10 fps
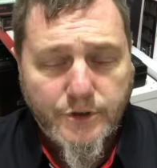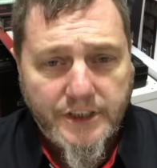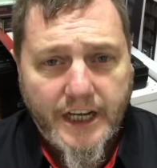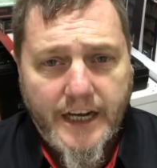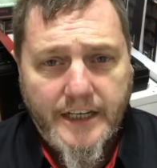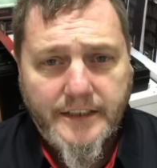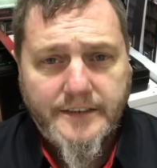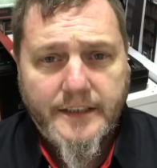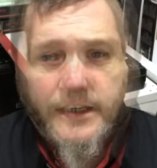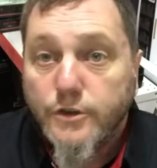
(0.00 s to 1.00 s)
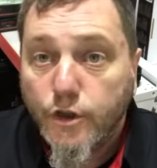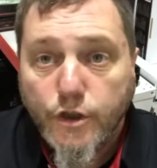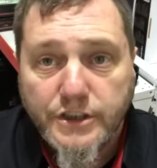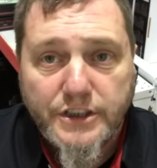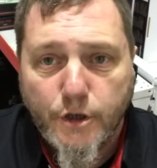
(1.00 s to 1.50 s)
musicales.
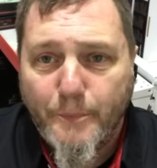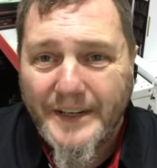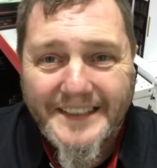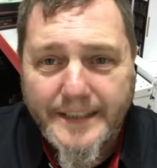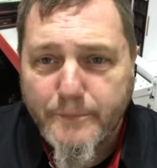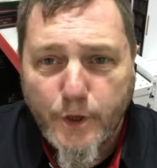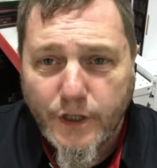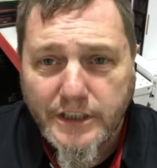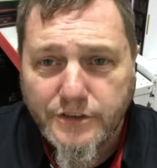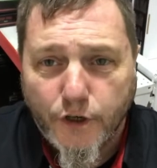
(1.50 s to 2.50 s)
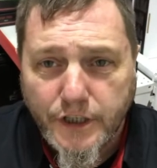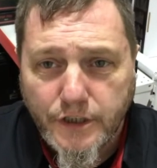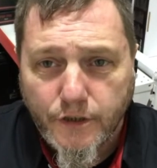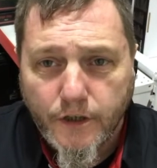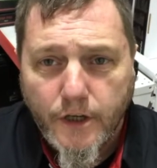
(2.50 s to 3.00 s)
Todos estos principios del
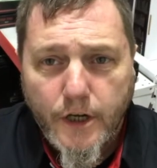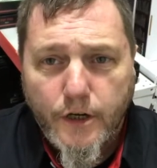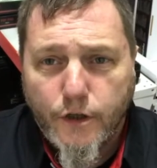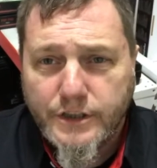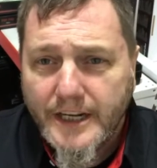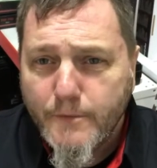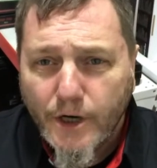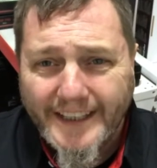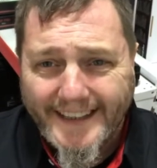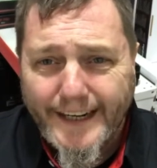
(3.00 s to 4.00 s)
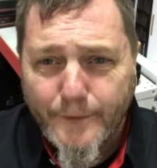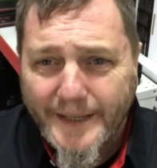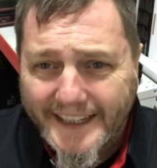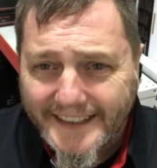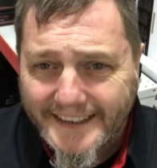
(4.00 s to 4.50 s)
sonido los tenemos que tener
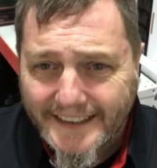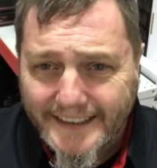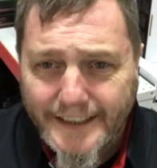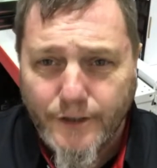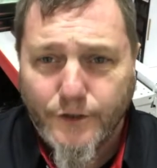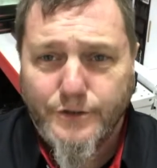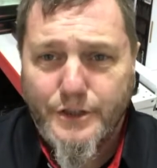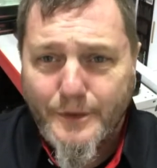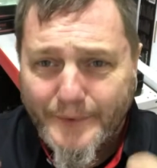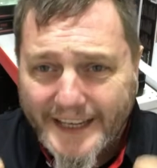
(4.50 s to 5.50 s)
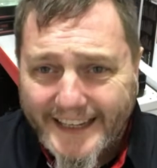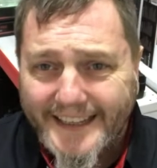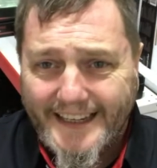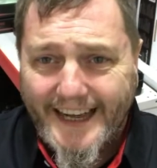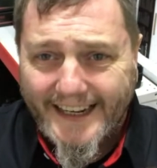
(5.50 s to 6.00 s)
bien entendidos y
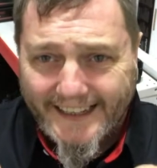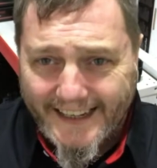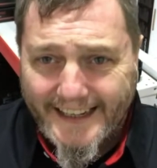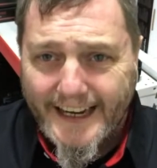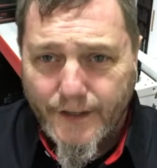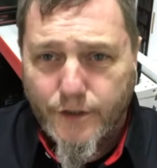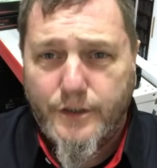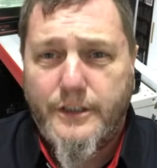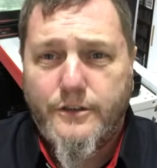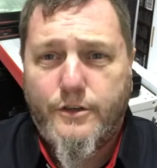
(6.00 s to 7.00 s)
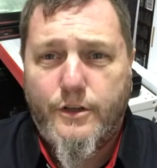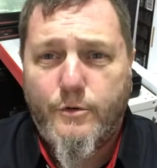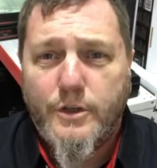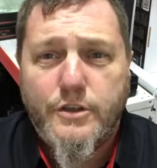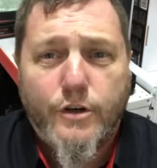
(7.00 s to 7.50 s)
bien arraigados dentro
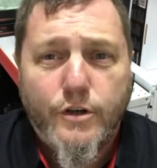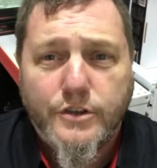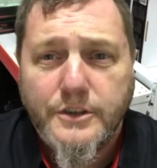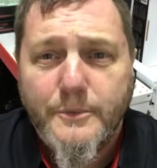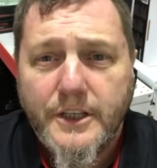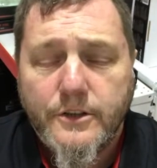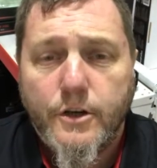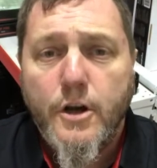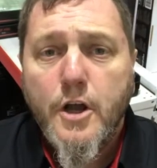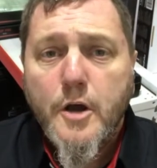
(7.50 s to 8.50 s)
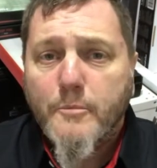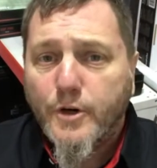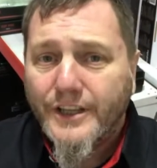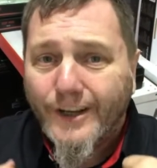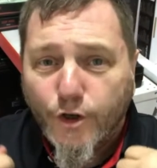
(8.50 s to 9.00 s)
de nuestro conocimiento
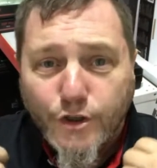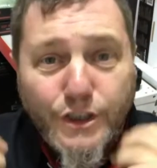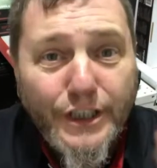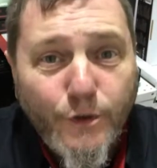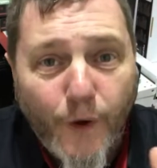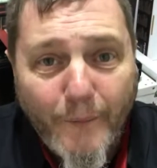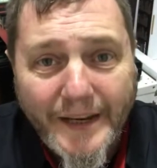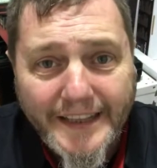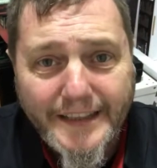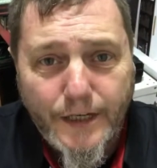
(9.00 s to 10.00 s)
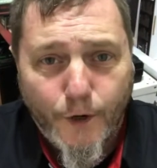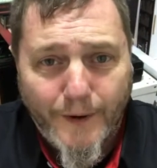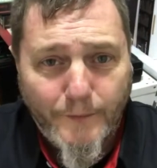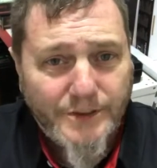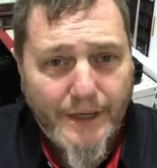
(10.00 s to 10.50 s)
porque continuamente los
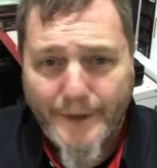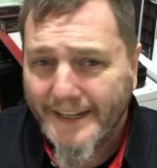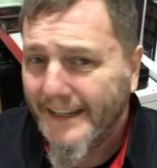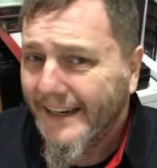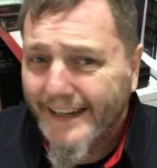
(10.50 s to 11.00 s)
vamos a ver.